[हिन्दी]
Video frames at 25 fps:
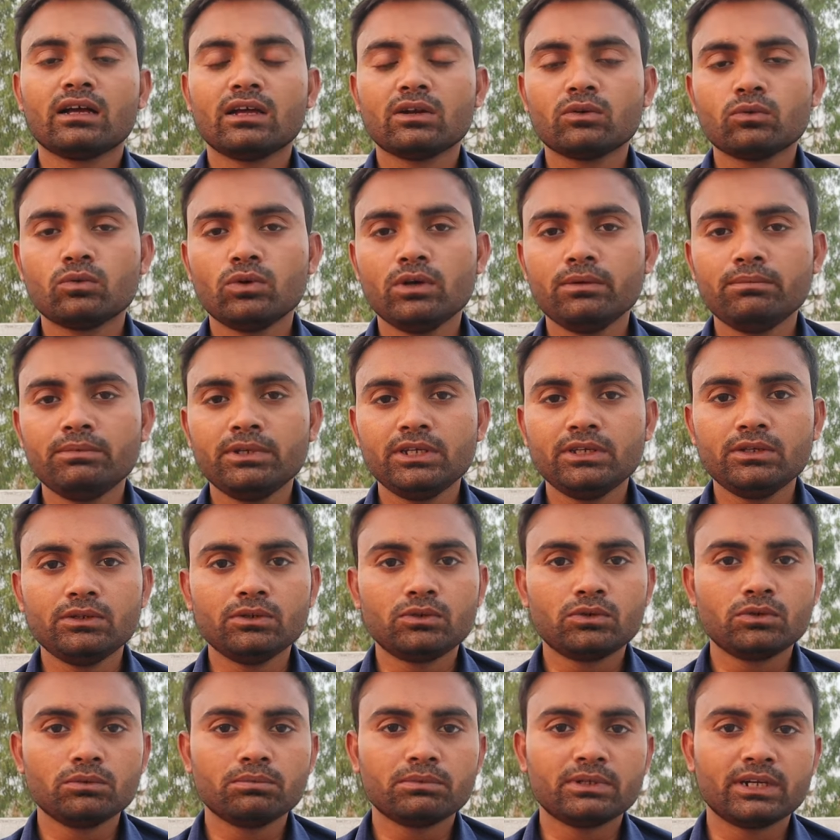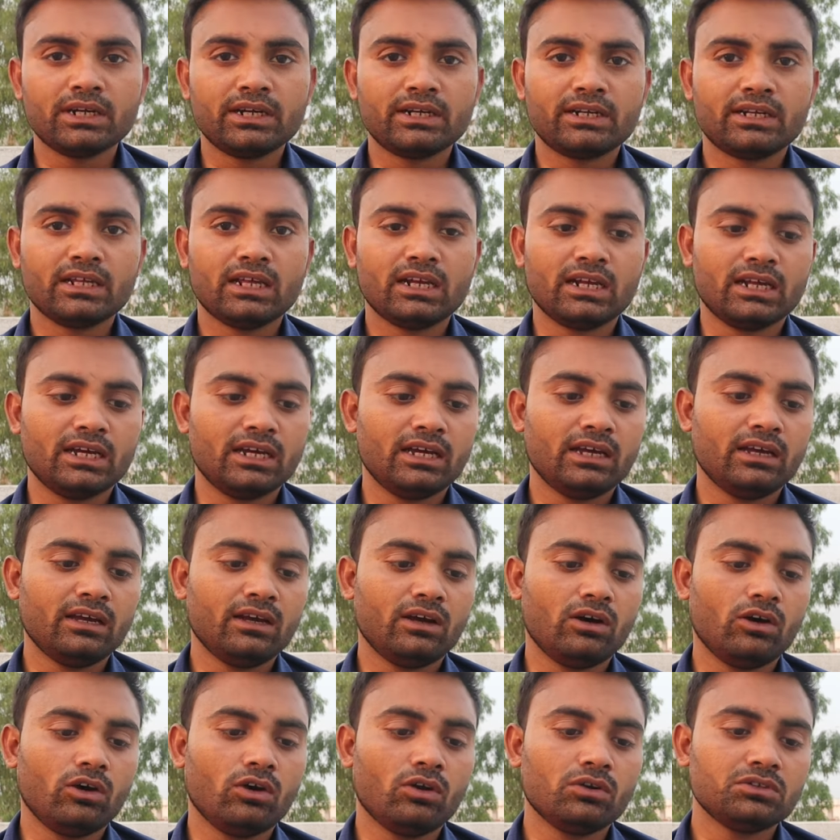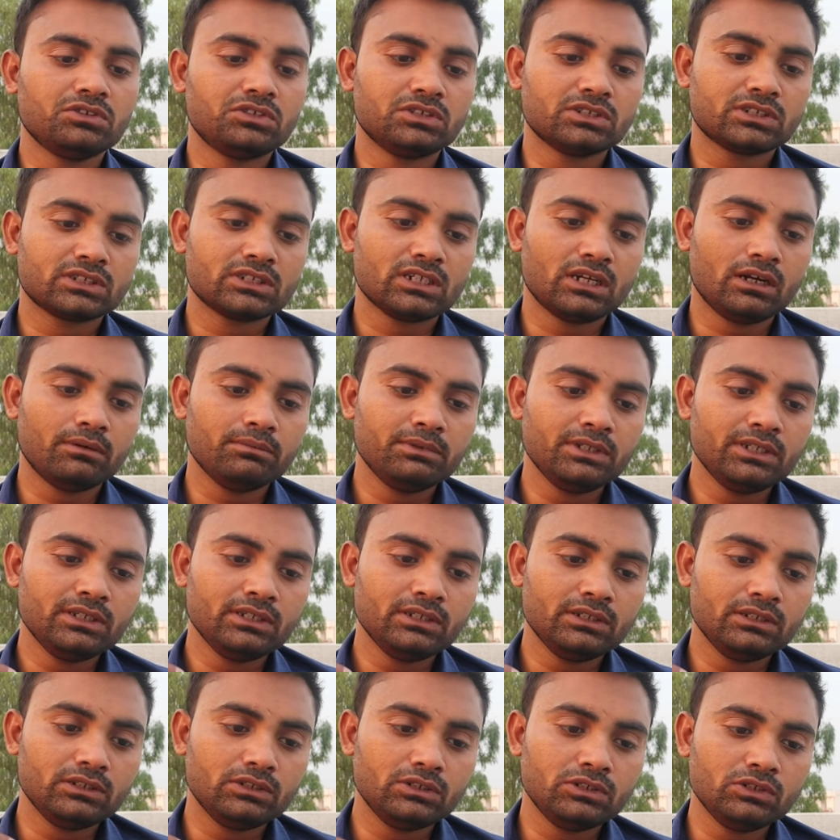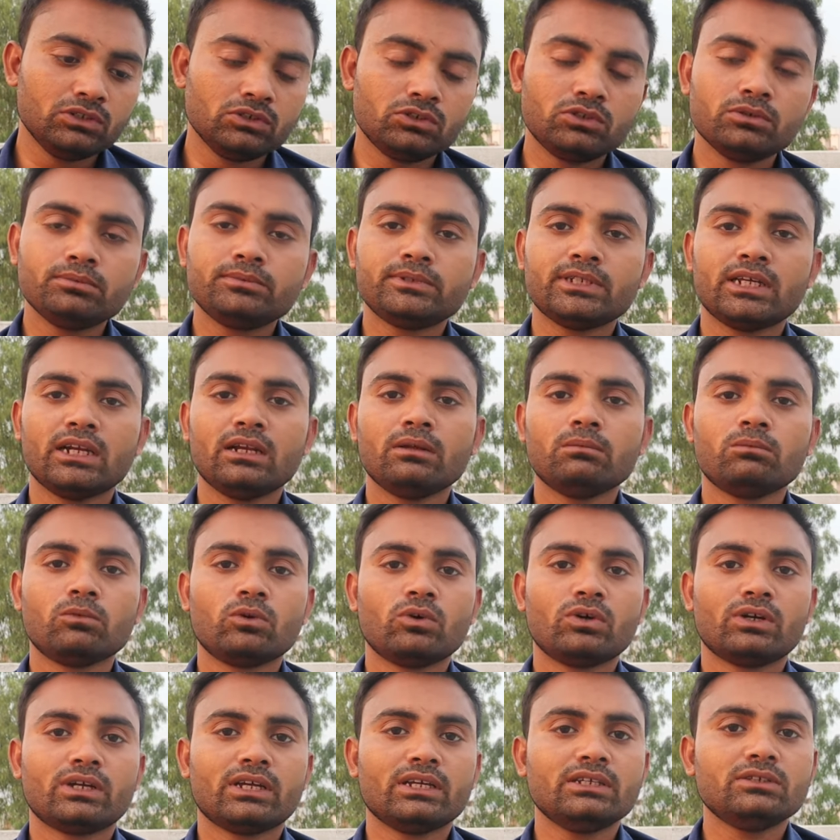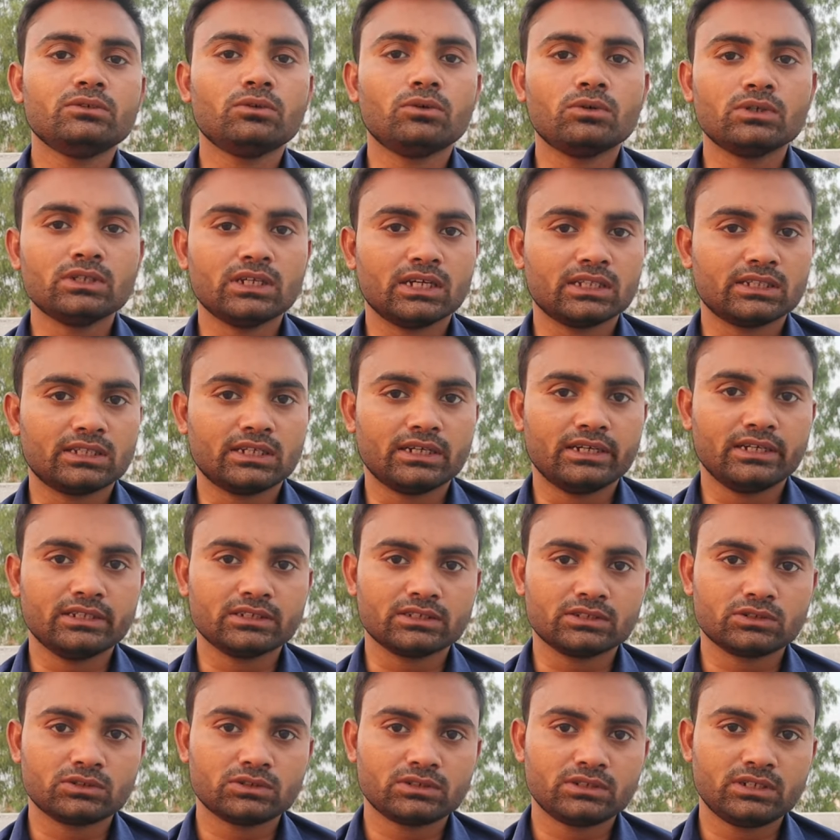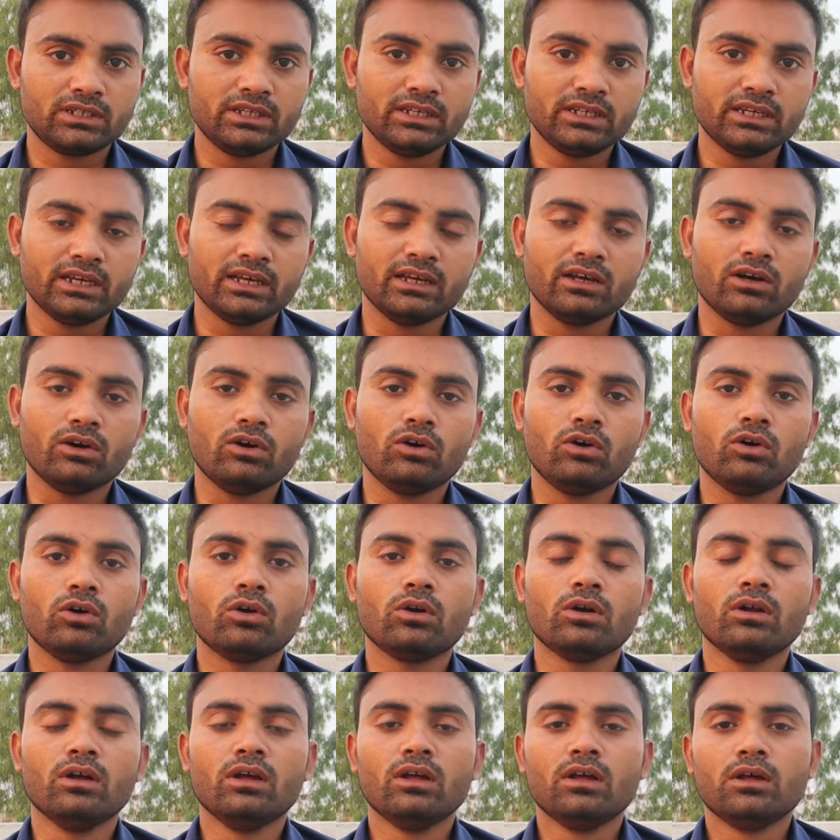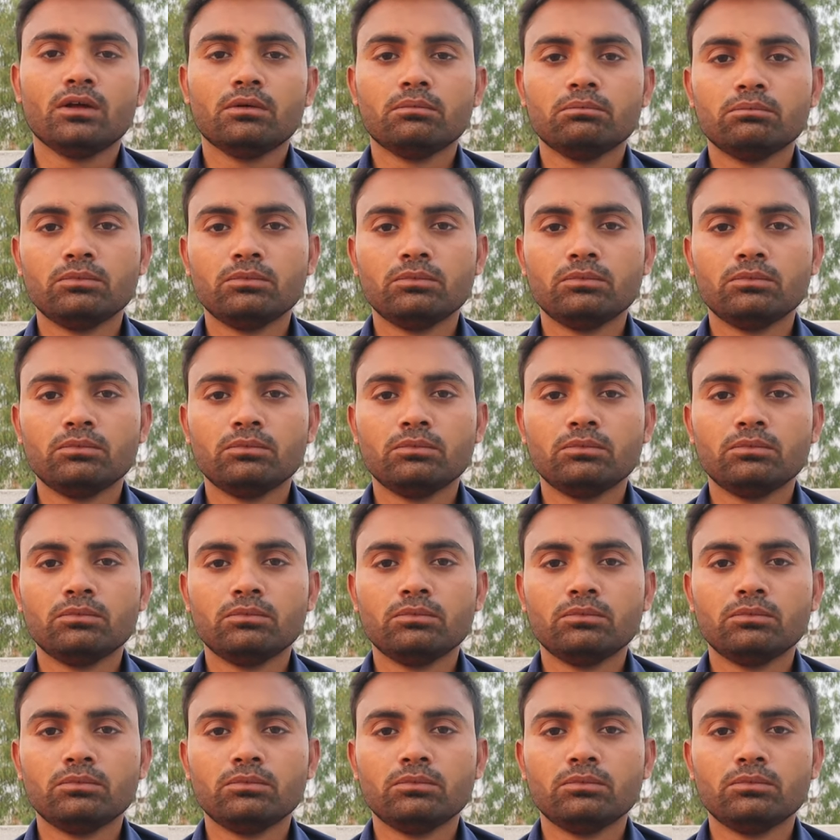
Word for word: अगर कोई भी यूट्यूब क्रिएटर है और जिसका भी यूट्यूब चैनल मोनोटाइज हो जाता है ठीक है और